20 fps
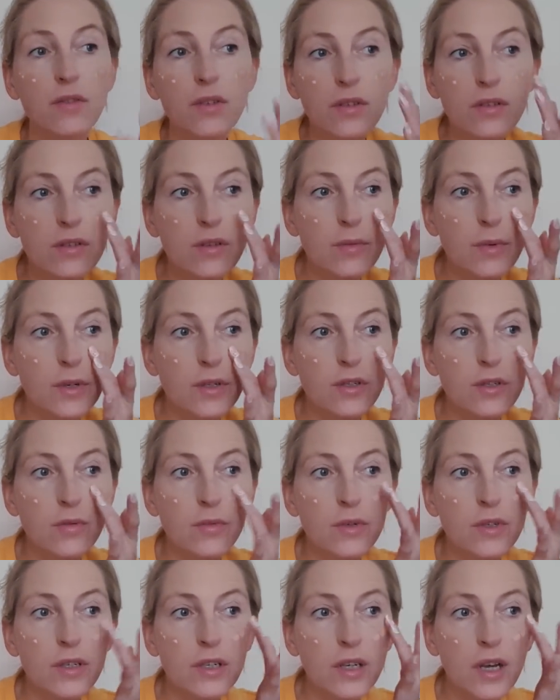Więc
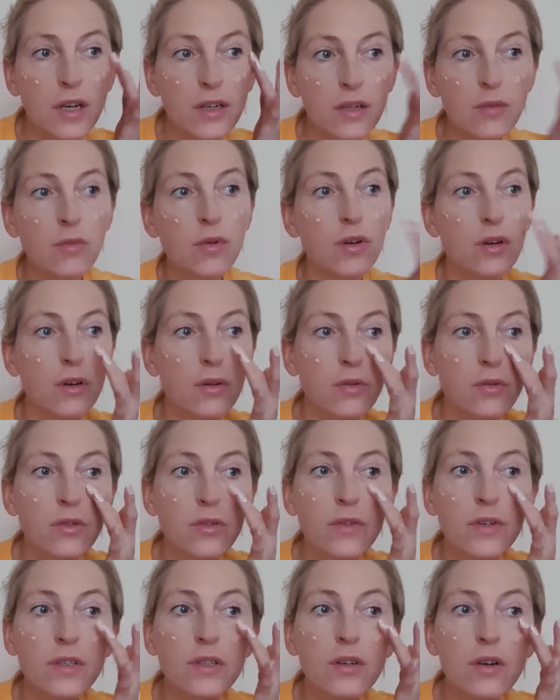zobaczymy. Ja nie mogę
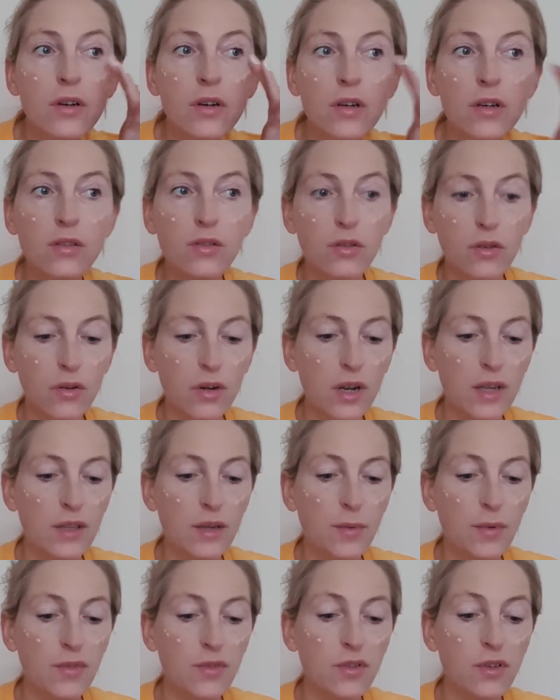używać korektora,
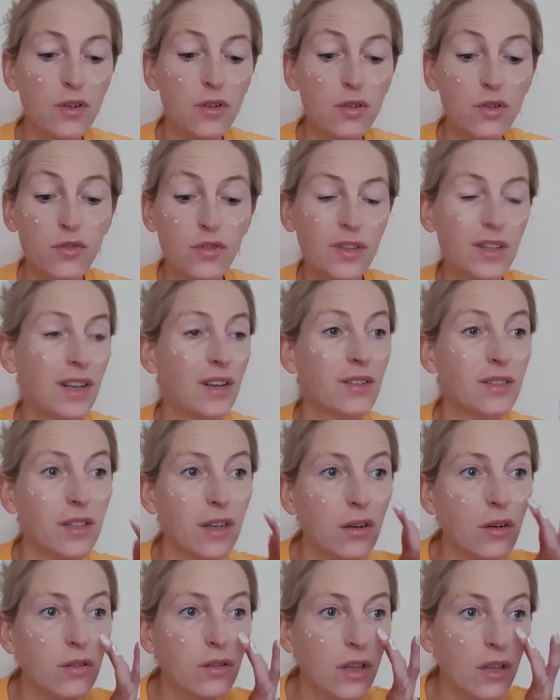na pewno nie
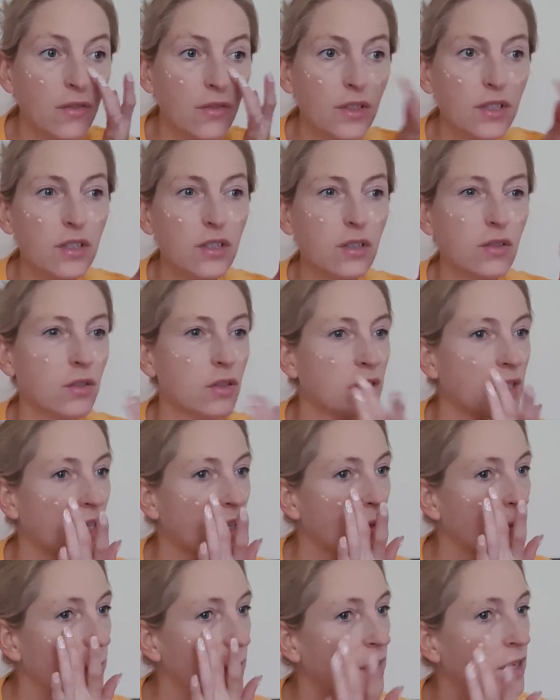rozświetlającego. Ten widzę, że to jest
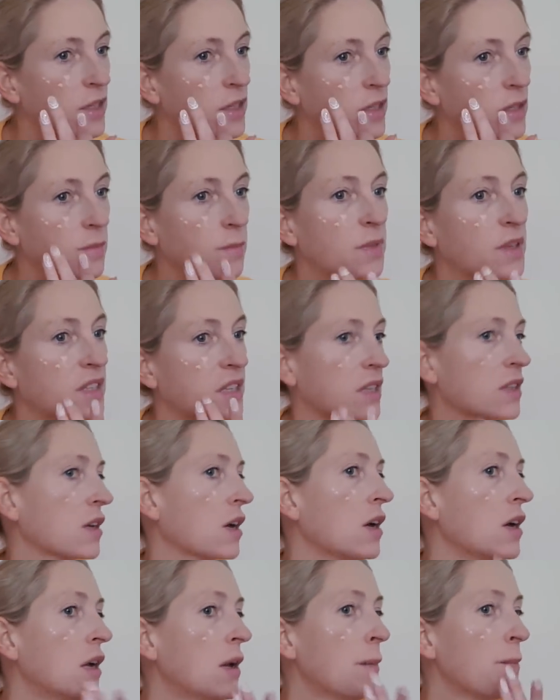taki bardziej zbita.
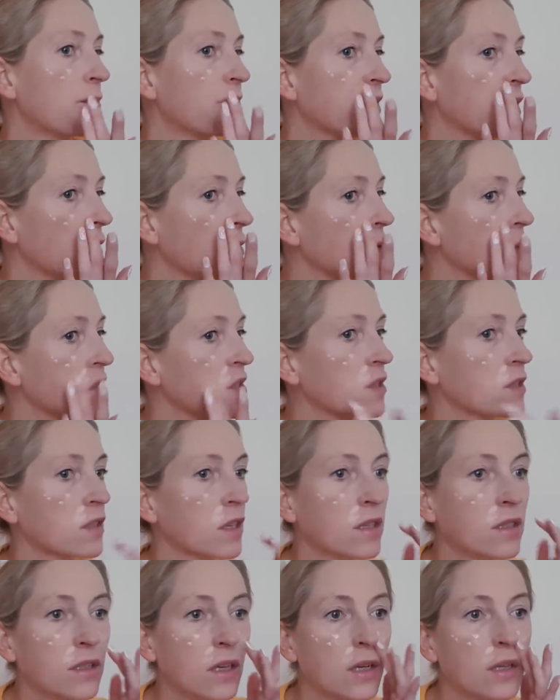Ta, ta
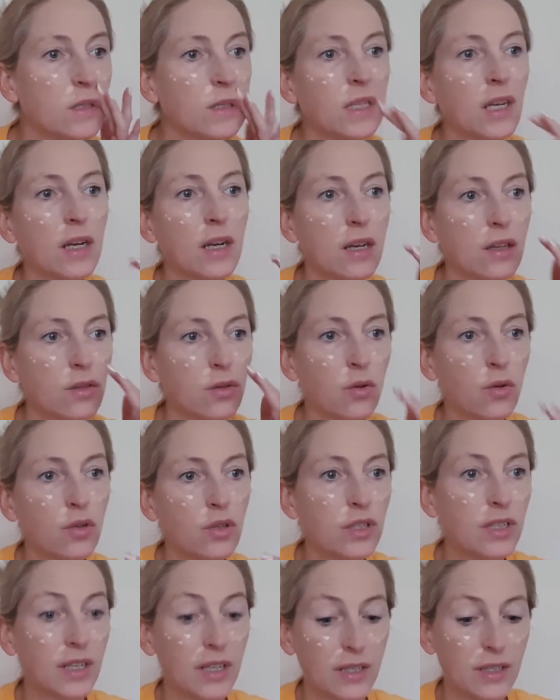konsystencja jest taka
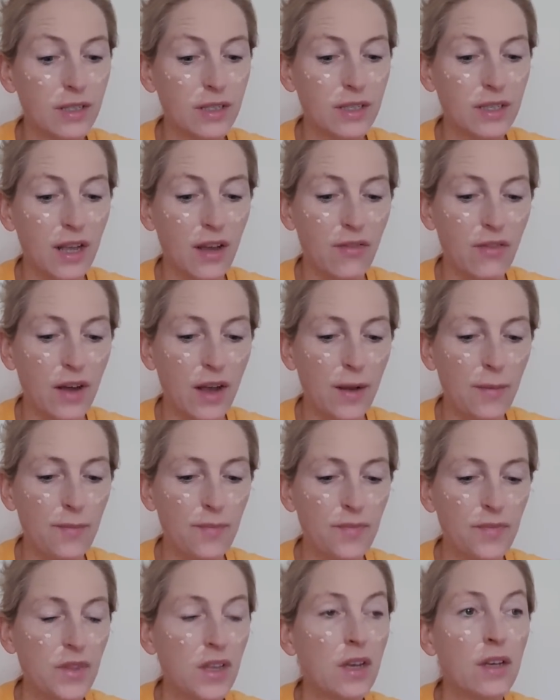dość gęstawa.